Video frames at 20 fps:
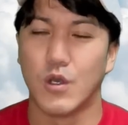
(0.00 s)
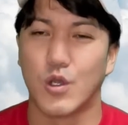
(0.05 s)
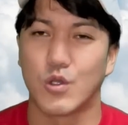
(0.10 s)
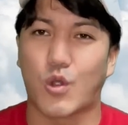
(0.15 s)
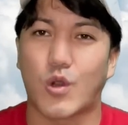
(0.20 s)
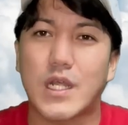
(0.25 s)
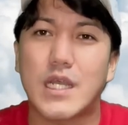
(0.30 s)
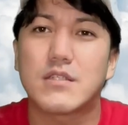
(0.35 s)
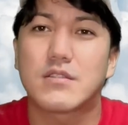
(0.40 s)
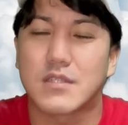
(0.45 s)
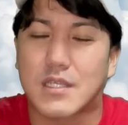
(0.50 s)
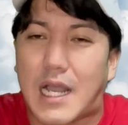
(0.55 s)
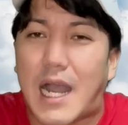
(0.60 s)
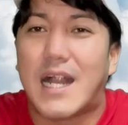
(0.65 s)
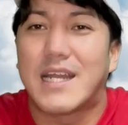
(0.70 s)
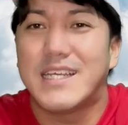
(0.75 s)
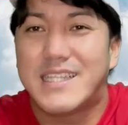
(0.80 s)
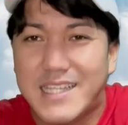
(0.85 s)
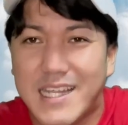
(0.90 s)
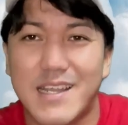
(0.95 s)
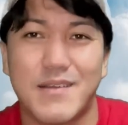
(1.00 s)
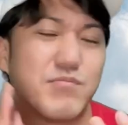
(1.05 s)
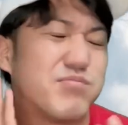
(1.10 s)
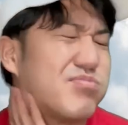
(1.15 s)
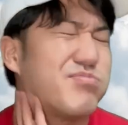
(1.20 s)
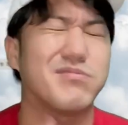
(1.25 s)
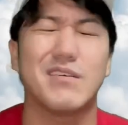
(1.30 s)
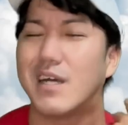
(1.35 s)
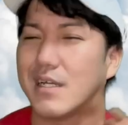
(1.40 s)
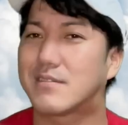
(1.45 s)
とりあえず借りて、
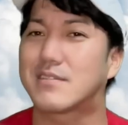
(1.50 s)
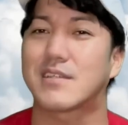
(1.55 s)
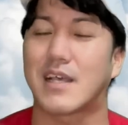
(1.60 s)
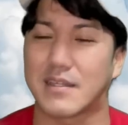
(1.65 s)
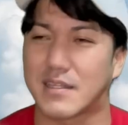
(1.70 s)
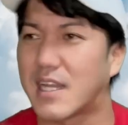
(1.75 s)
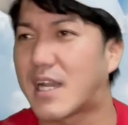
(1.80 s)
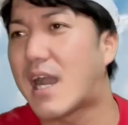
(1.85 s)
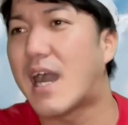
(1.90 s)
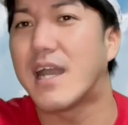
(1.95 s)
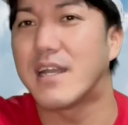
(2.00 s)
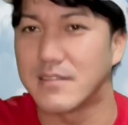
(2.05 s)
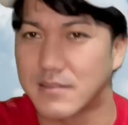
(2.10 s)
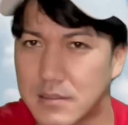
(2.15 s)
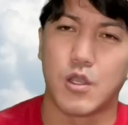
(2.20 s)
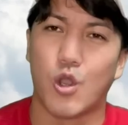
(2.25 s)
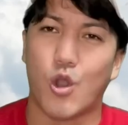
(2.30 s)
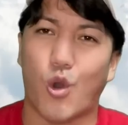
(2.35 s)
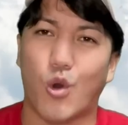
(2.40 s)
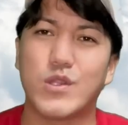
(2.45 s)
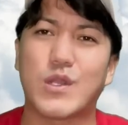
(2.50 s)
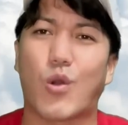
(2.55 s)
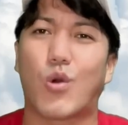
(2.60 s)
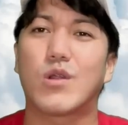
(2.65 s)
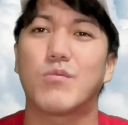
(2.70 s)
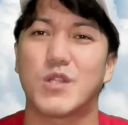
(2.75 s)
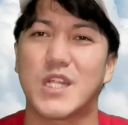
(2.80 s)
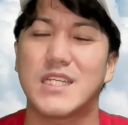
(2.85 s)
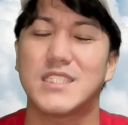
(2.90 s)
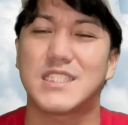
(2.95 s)
ブワー使って返す。ほんで、こ
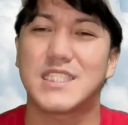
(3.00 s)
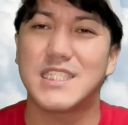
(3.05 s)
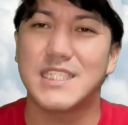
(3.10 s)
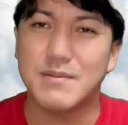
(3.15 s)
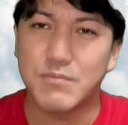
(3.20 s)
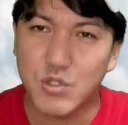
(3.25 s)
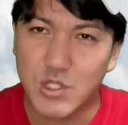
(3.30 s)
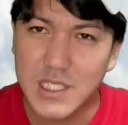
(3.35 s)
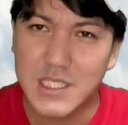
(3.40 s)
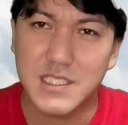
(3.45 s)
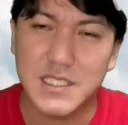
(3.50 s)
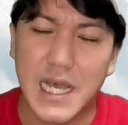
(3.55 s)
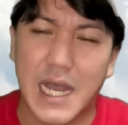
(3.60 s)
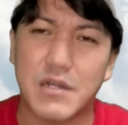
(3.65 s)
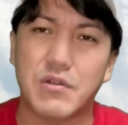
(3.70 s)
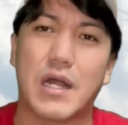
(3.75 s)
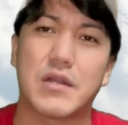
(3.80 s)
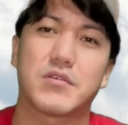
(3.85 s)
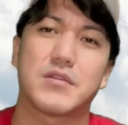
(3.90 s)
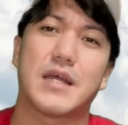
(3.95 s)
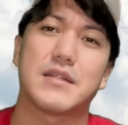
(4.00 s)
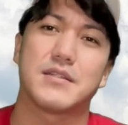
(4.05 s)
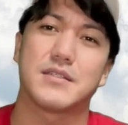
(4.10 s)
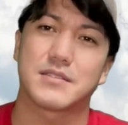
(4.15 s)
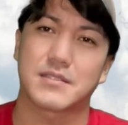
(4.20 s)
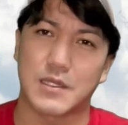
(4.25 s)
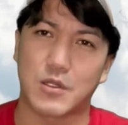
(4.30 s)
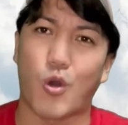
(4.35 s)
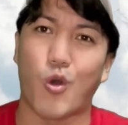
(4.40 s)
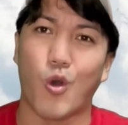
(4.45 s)
れもね、シーブリーズあるあるなんで
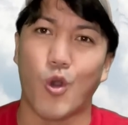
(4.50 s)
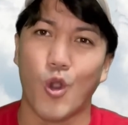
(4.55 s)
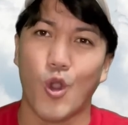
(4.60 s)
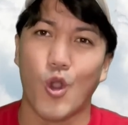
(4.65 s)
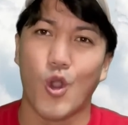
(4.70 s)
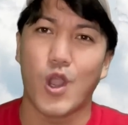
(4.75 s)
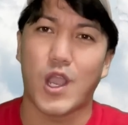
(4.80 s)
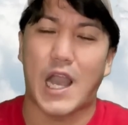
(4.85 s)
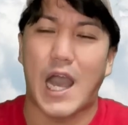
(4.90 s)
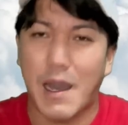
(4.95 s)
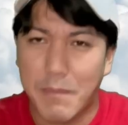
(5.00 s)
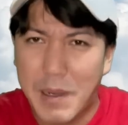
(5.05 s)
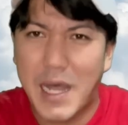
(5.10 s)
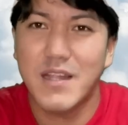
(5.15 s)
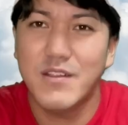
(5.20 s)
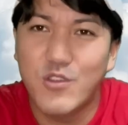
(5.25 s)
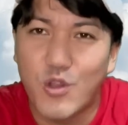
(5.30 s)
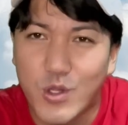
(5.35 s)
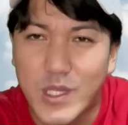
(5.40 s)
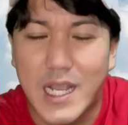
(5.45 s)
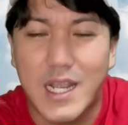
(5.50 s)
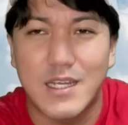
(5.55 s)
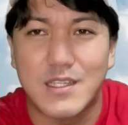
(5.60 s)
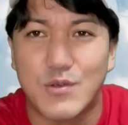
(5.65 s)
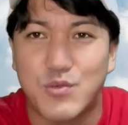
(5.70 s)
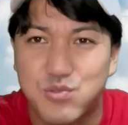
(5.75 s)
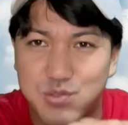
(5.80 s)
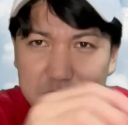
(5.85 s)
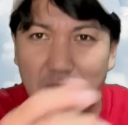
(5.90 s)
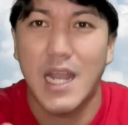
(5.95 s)
すけど、カバンの中で
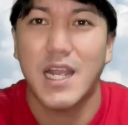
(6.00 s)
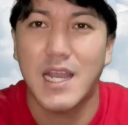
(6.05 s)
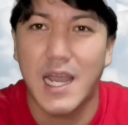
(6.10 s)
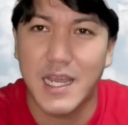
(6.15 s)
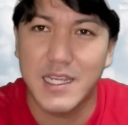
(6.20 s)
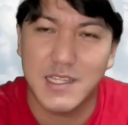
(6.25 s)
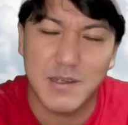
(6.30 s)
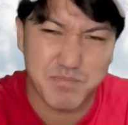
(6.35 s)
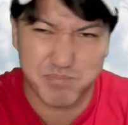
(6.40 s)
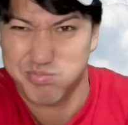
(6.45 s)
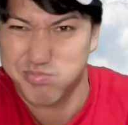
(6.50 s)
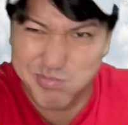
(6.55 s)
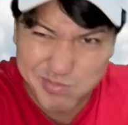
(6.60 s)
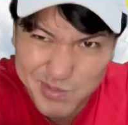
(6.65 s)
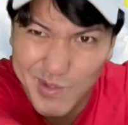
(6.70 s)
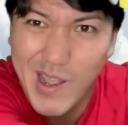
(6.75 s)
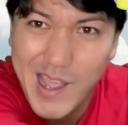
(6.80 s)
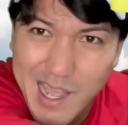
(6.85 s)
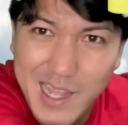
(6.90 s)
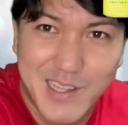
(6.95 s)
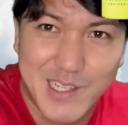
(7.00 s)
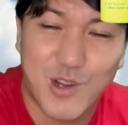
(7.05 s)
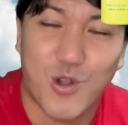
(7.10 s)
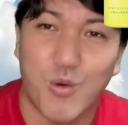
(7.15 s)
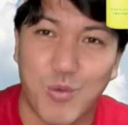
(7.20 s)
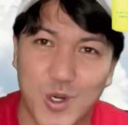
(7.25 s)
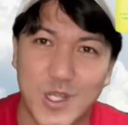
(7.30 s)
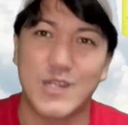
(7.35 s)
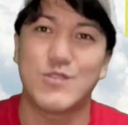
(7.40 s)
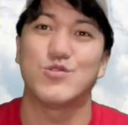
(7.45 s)
蓋が開いて、ブワーってこ
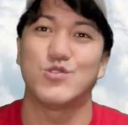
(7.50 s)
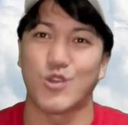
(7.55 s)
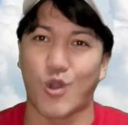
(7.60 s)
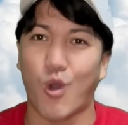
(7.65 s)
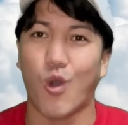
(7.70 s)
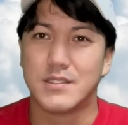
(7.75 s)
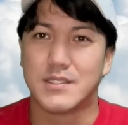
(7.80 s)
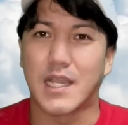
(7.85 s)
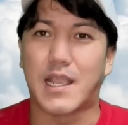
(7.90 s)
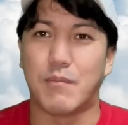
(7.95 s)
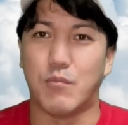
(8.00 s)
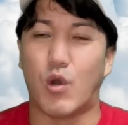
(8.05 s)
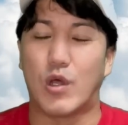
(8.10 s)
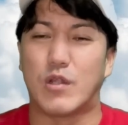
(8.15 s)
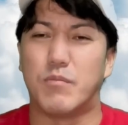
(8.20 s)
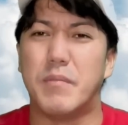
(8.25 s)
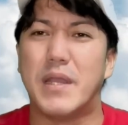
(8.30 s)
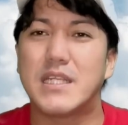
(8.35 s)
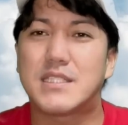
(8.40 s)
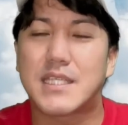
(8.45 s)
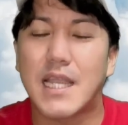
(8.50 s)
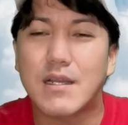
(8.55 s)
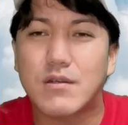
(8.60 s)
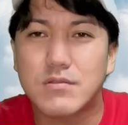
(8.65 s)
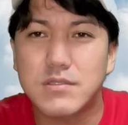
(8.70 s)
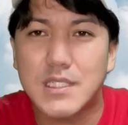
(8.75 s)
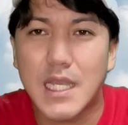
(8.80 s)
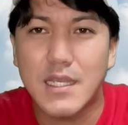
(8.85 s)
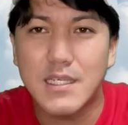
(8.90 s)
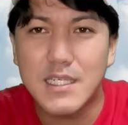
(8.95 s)
ぼれるんよ。じゃけんもうね、めちゃ
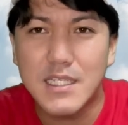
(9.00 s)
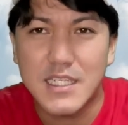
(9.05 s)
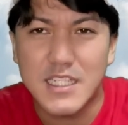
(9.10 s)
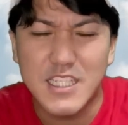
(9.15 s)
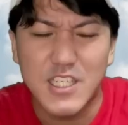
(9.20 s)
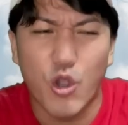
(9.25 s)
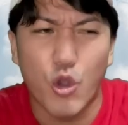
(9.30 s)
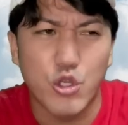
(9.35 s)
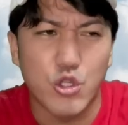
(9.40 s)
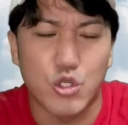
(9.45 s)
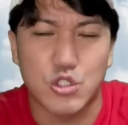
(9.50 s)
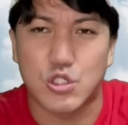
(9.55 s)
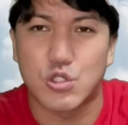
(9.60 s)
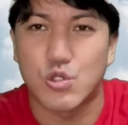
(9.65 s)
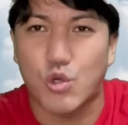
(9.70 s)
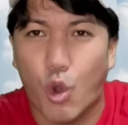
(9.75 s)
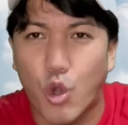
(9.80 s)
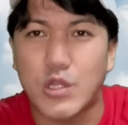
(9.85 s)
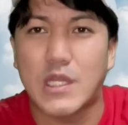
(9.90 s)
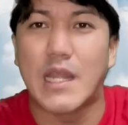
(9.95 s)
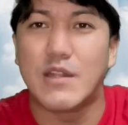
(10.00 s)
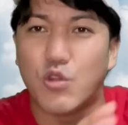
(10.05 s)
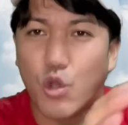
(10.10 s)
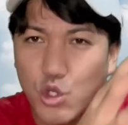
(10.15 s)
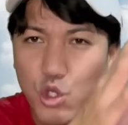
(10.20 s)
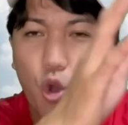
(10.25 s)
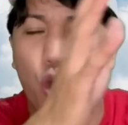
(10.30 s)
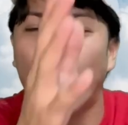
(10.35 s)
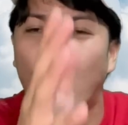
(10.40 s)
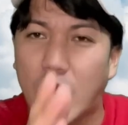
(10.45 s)
くちゃいい匂いのする古典の
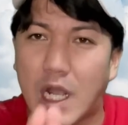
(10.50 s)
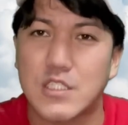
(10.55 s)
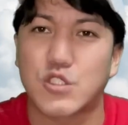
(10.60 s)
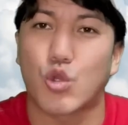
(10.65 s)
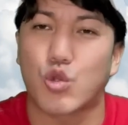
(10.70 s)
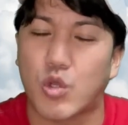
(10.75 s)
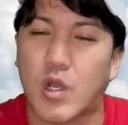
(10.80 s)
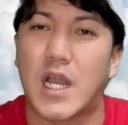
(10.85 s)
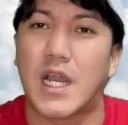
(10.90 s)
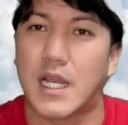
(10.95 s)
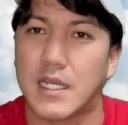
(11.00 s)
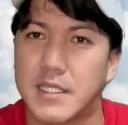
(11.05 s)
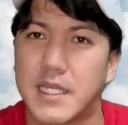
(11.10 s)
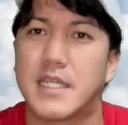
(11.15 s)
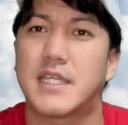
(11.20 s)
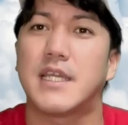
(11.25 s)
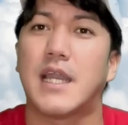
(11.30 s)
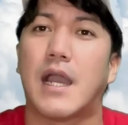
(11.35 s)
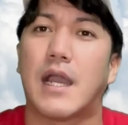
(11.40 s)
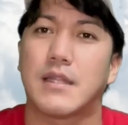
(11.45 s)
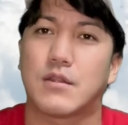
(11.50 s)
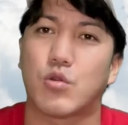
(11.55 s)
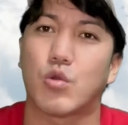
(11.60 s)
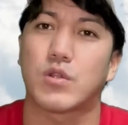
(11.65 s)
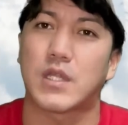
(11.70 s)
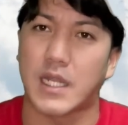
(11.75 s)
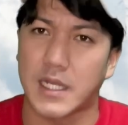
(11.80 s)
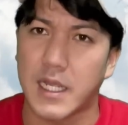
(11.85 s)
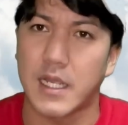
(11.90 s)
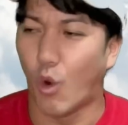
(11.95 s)
教科書とかが出来上がっとっ
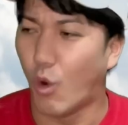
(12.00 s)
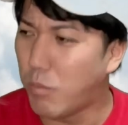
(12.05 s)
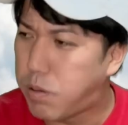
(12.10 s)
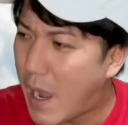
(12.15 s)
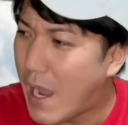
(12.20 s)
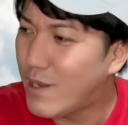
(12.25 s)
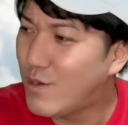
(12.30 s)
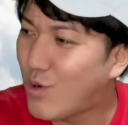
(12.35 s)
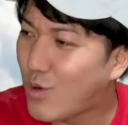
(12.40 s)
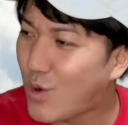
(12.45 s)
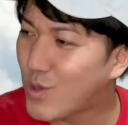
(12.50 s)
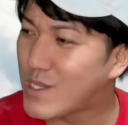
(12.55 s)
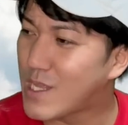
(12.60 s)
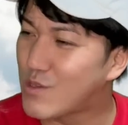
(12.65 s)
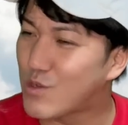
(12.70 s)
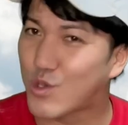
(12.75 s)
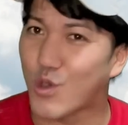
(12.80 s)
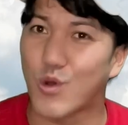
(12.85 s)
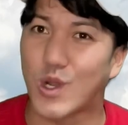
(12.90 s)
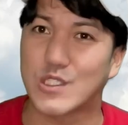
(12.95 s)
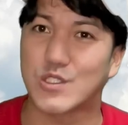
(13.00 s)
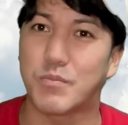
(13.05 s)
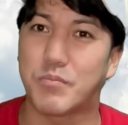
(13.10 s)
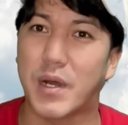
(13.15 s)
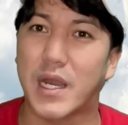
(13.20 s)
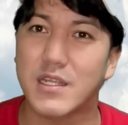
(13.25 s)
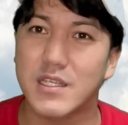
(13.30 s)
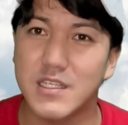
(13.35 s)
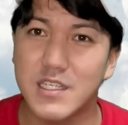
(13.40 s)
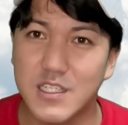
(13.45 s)
たね。お前の古典の教科書
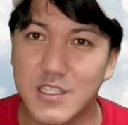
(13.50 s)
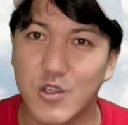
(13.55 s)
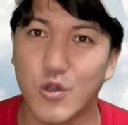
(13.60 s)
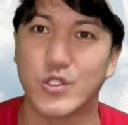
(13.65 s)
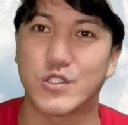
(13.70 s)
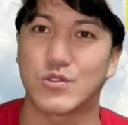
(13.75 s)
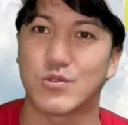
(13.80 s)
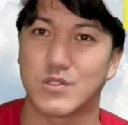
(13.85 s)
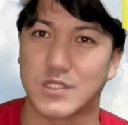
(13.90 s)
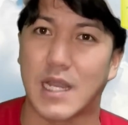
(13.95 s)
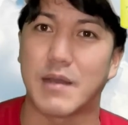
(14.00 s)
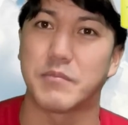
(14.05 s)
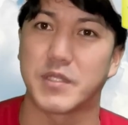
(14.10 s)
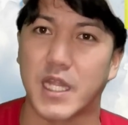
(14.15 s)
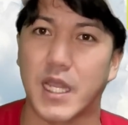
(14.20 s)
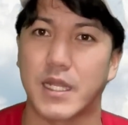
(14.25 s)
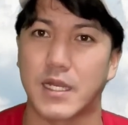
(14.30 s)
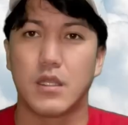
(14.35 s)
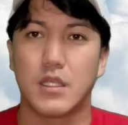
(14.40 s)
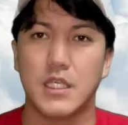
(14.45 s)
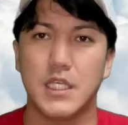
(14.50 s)
バリいい匂いするじゃん、みたいな。